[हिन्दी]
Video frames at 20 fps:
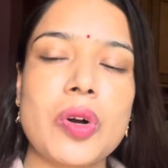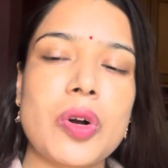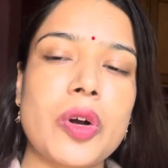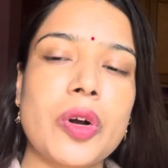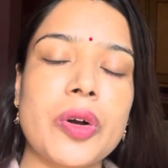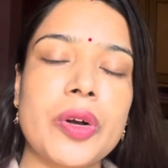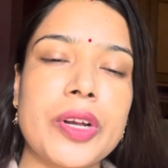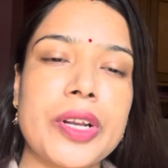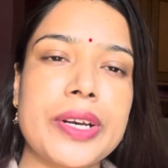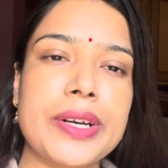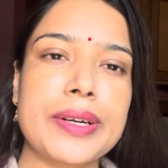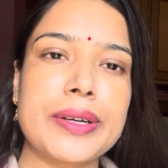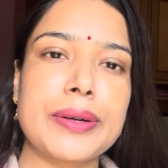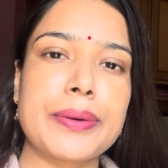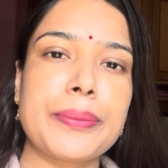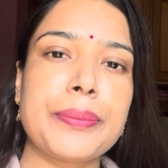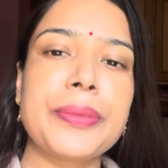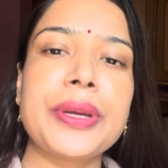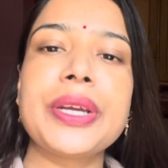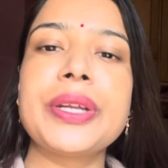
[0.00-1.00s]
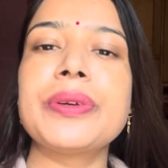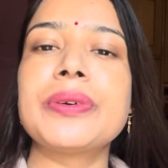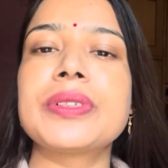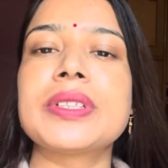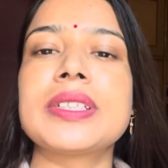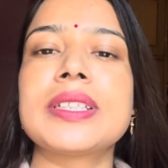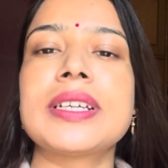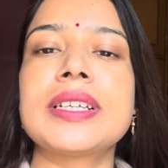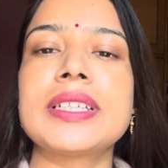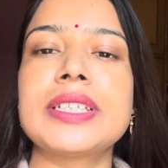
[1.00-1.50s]
और मेन
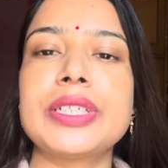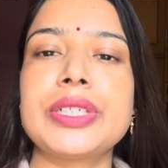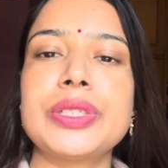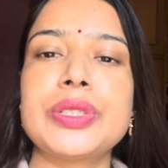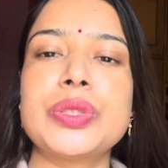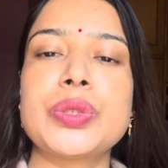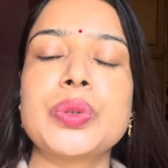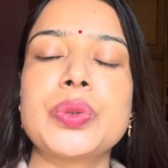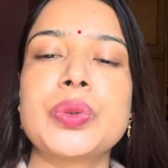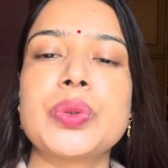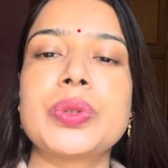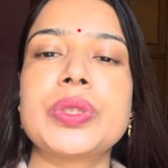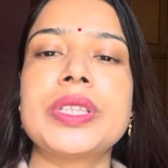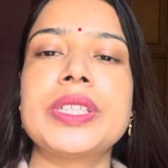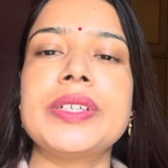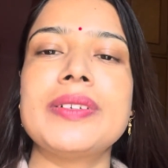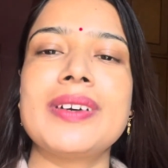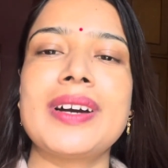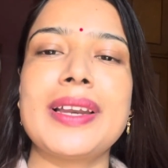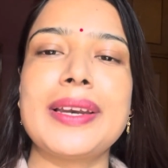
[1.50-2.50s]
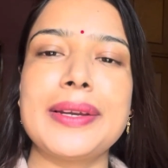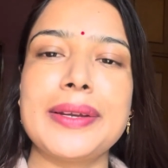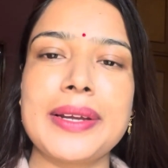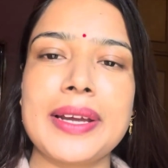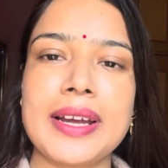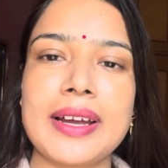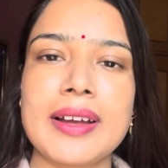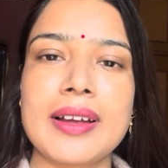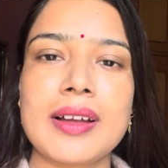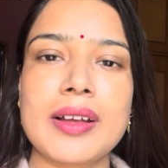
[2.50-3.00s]
होता था कि जो दिवाली
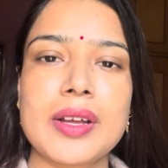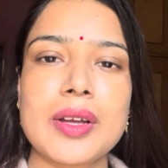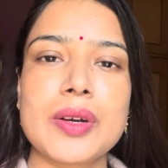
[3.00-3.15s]
है